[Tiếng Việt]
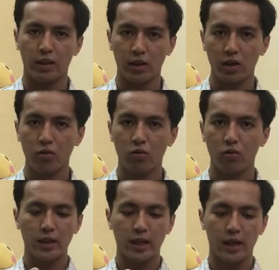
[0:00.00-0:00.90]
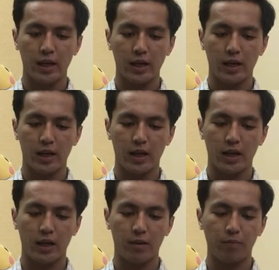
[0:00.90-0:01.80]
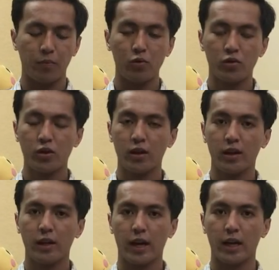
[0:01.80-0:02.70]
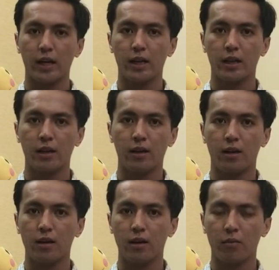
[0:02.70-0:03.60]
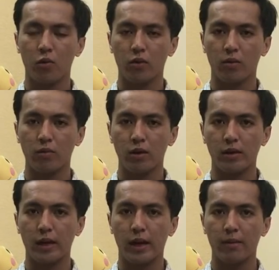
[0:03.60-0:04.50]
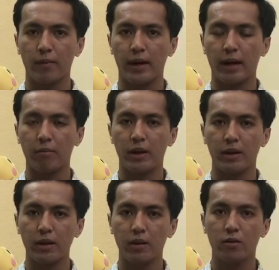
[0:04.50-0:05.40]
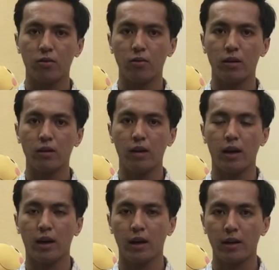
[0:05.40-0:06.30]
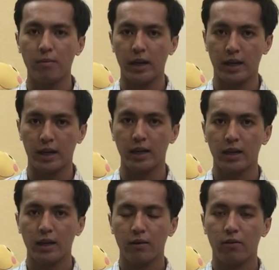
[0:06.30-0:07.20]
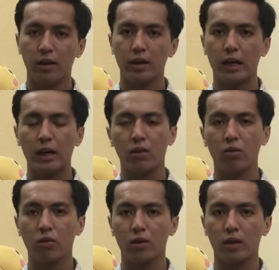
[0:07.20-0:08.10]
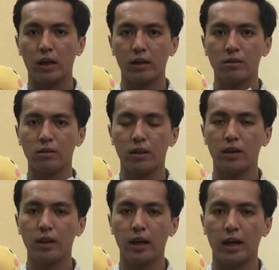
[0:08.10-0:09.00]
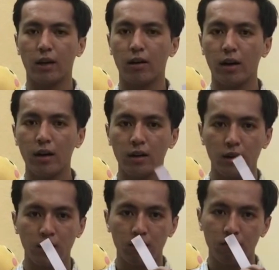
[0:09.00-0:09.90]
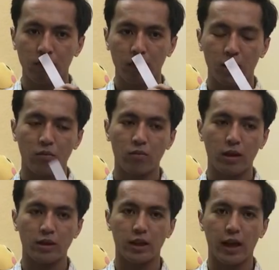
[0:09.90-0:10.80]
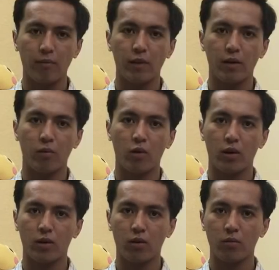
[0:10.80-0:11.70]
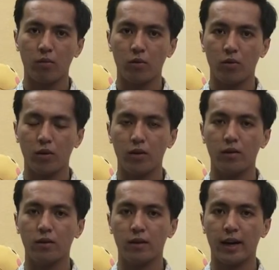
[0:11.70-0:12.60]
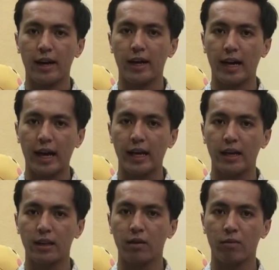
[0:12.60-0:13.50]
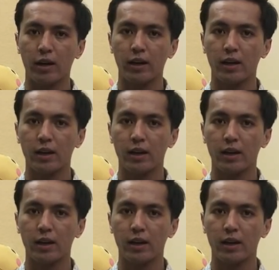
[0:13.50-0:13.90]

tiêu chai uh, ờ, puchili này thì đó là một trong những chai mà đặc biệt nhất của cái nhà Amen này với cái nốt uh, hương chính là có ớt thì chúng ta sẽ cảm nhận một cái nốt mùi hương khá là cay ở trong đây